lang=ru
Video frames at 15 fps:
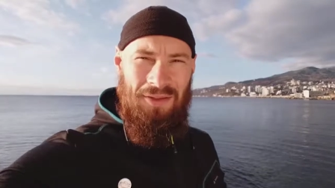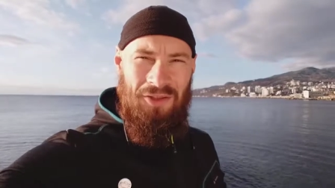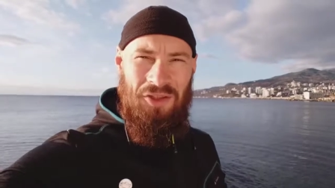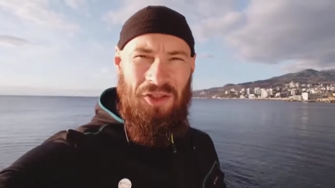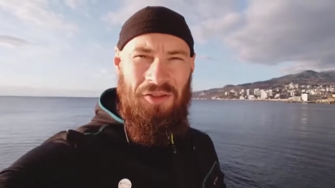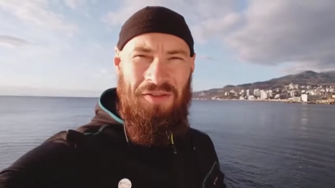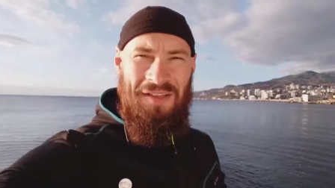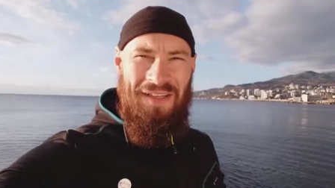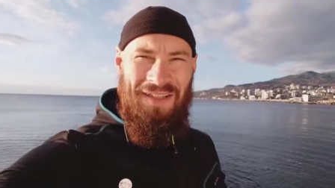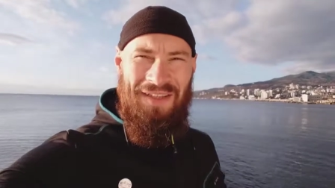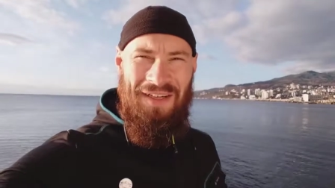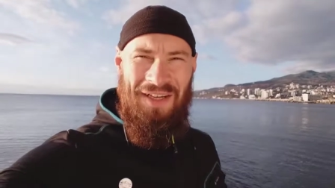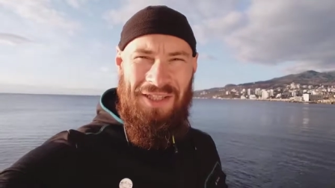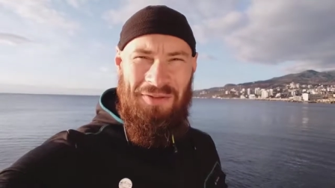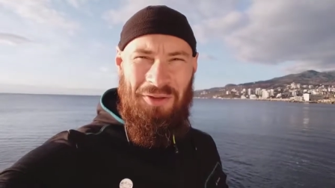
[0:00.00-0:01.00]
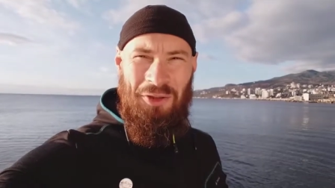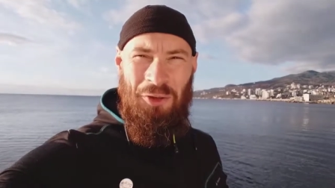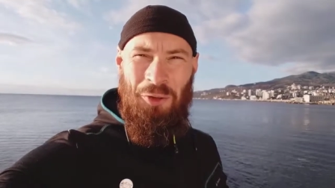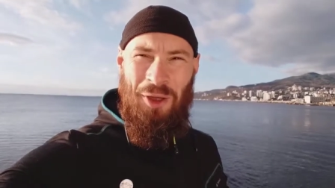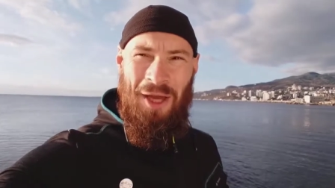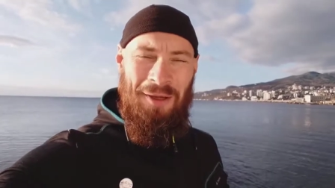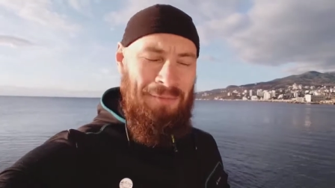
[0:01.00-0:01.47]
Живите трезво,
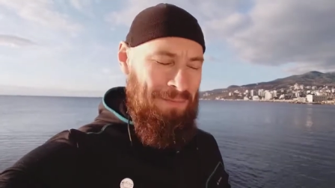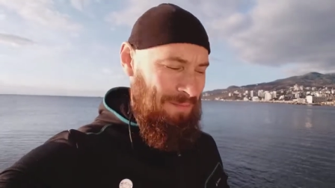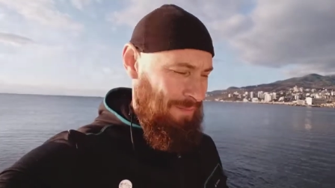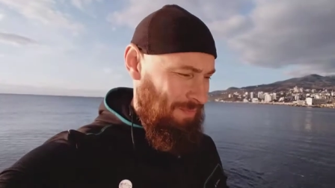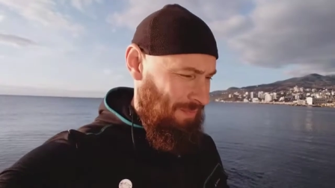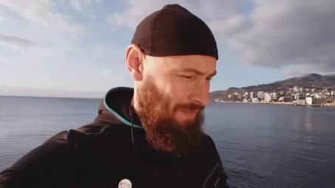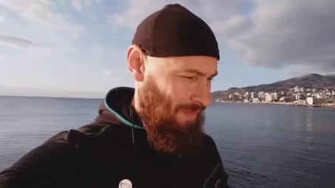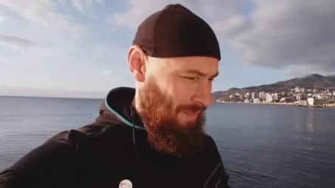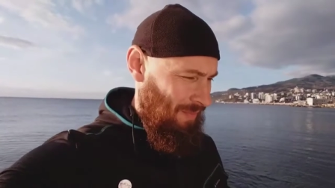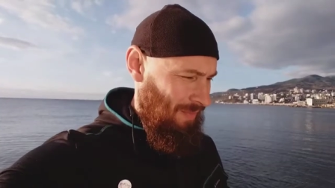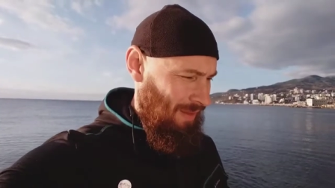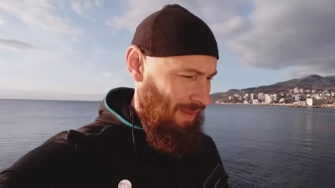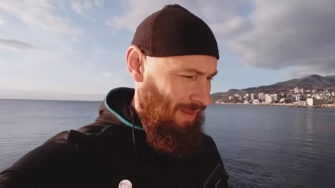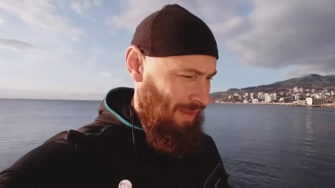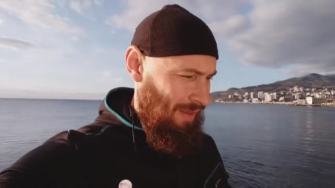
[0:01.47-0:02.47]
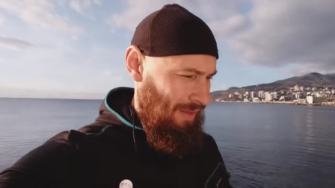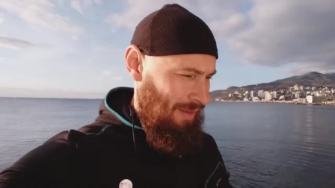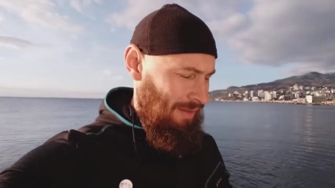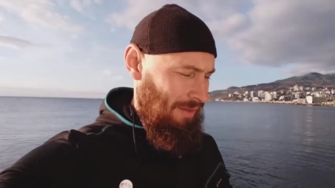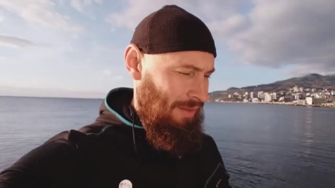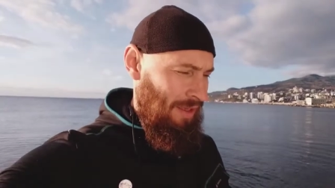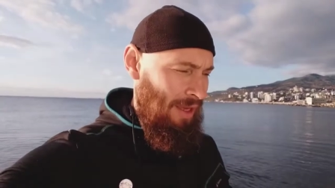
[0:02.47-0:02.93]
други.
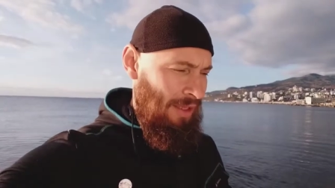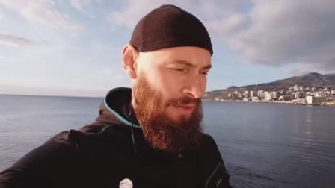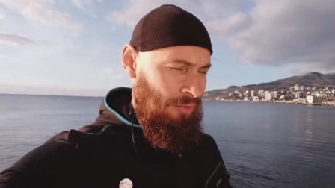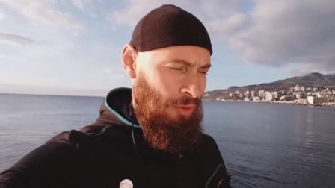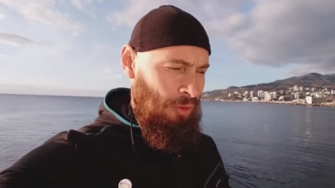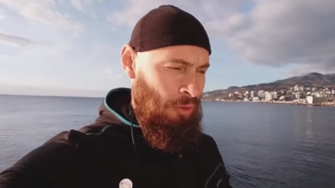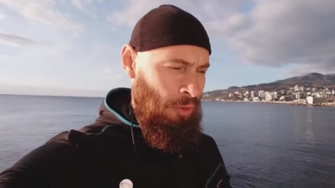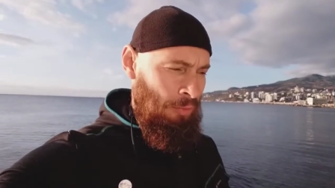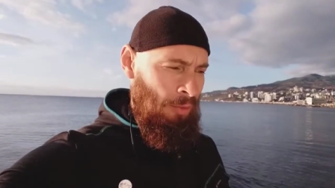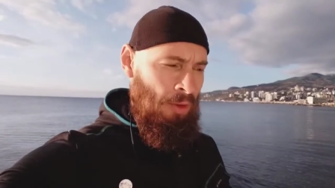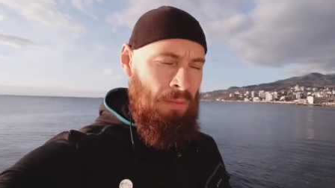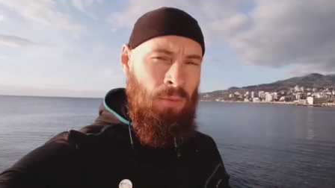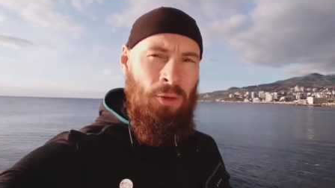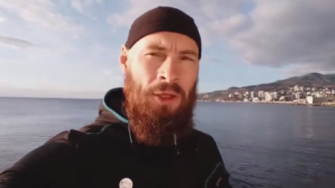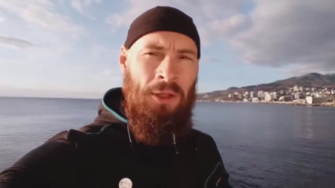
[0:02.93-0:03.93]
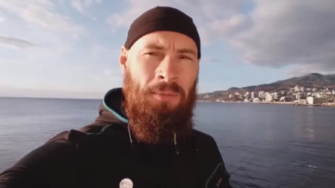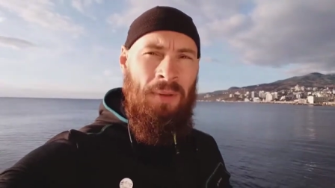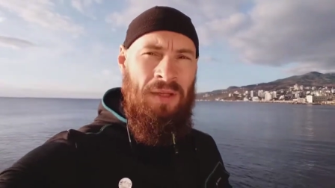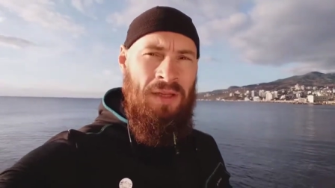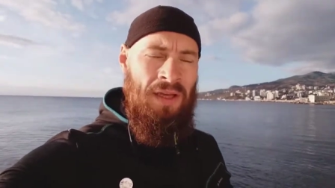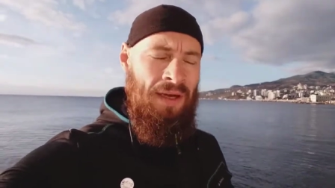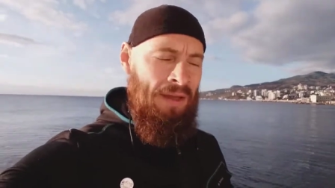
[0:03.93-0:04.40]
День твой, друг мой, будет
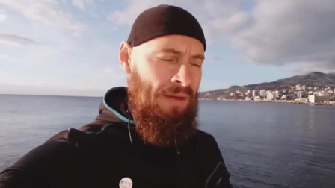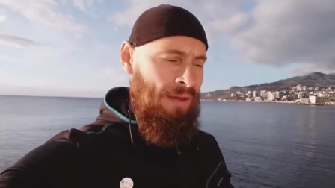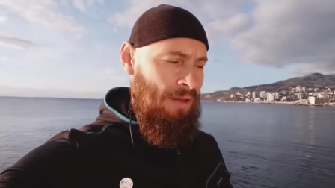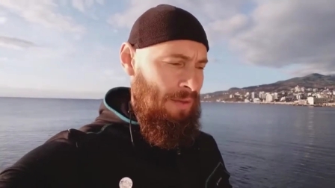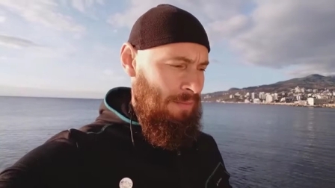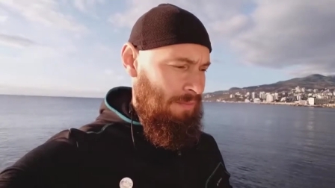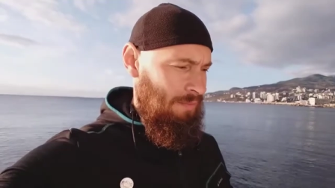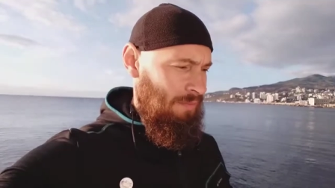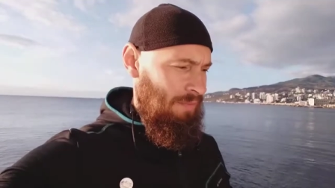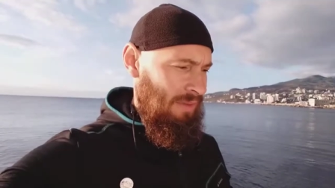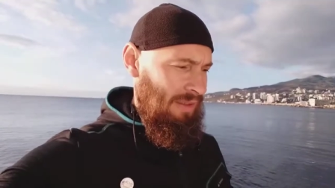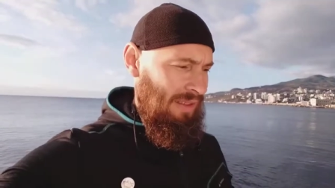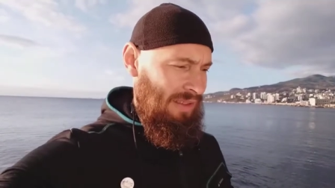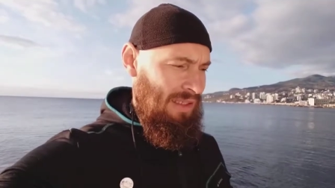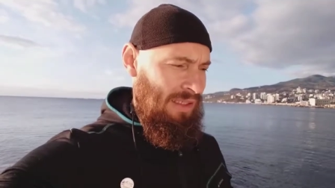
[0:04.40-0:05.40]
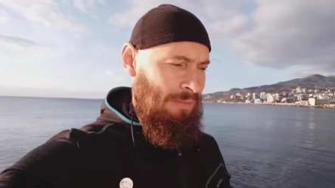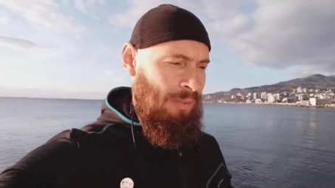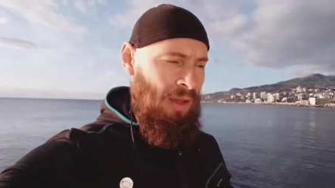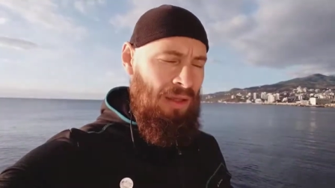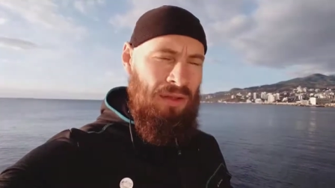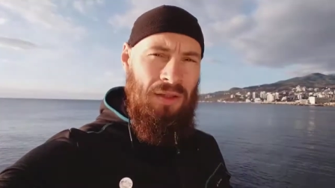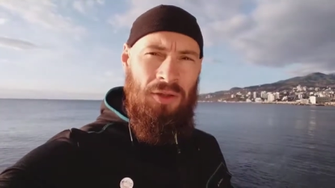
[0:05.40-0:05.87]
потерянный, если
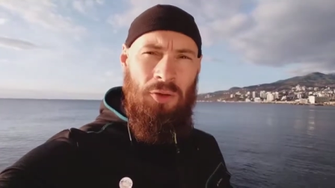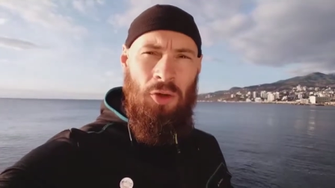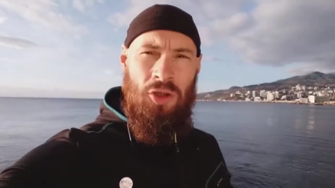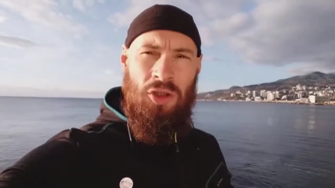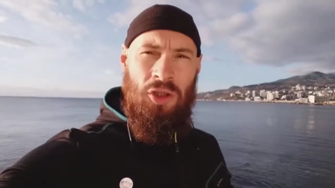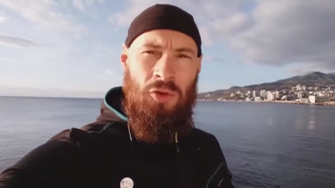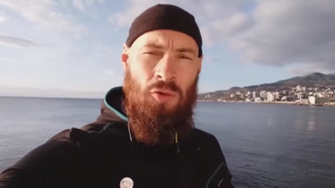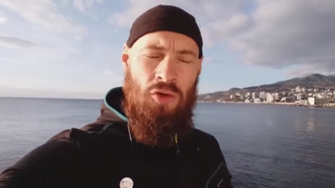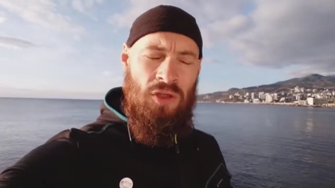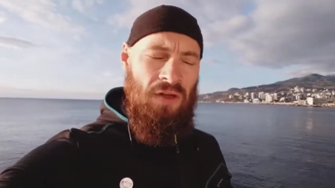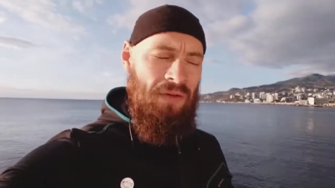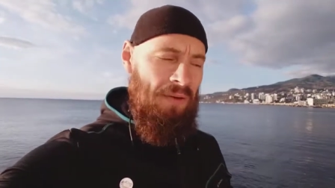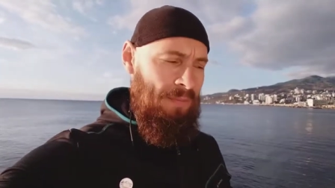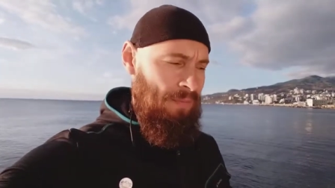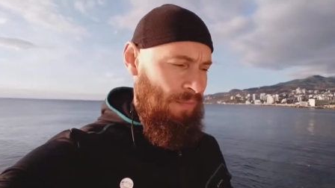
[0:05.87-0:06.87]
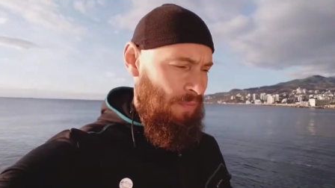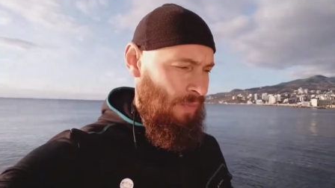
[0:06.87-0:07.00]
спал ты дольше нужного.